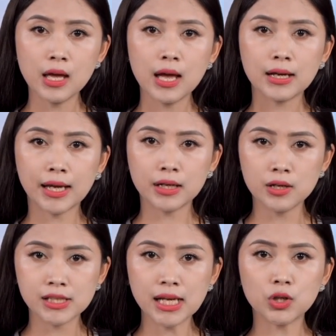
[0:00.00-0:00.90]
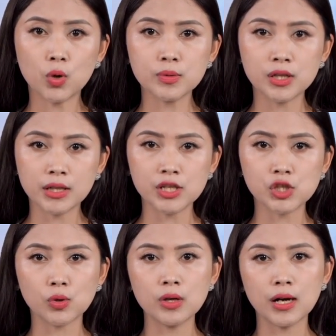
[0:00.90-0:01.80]
ngành đường sắt cũng chứng kiến số
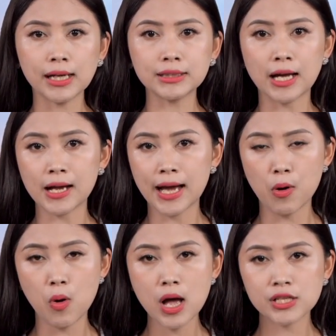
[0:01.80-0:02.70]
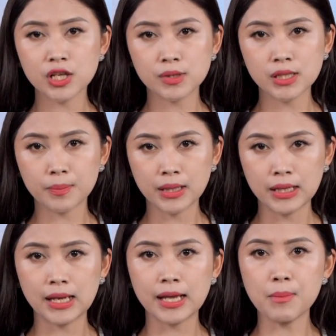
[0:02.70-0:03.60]
lượng khách tăng cao trong dịp nghỉ
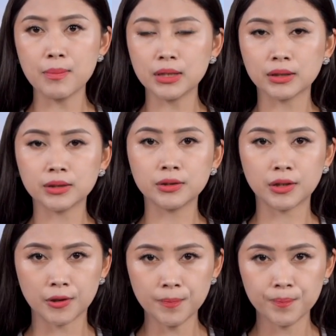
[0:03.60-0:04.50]
lễ 30 tháng 4 tới.